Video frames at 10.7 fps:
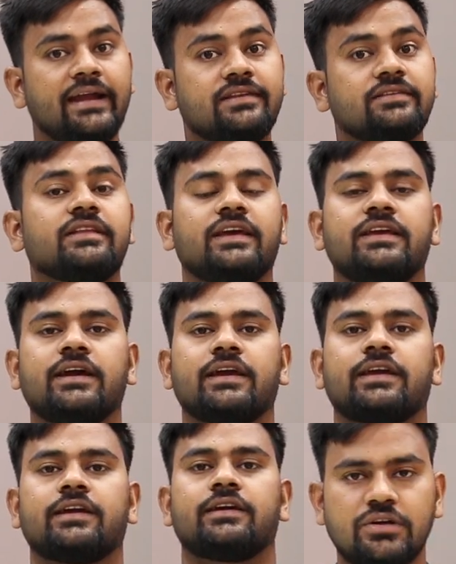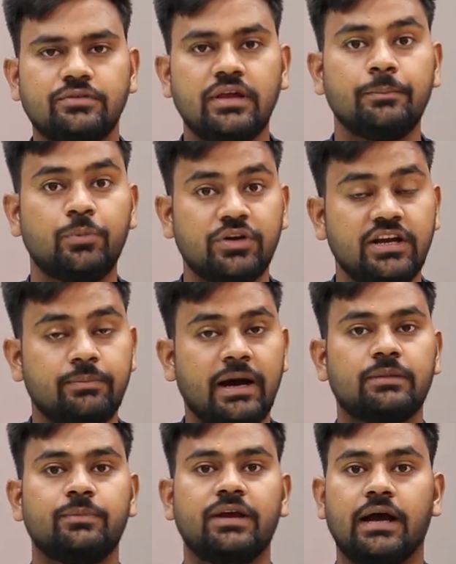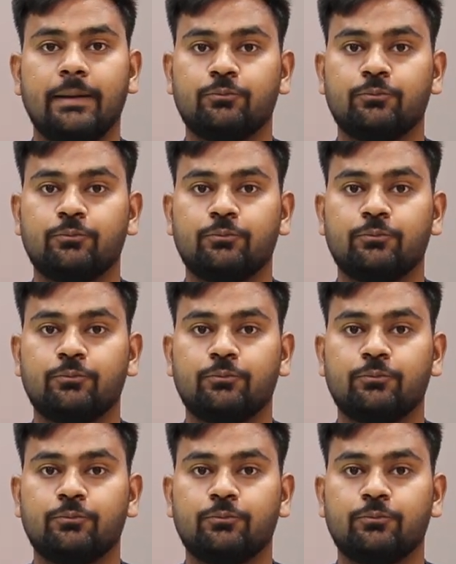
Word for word: एड्स नहीं आएंगे और सबसे इंपॉर्टेंट बात मैं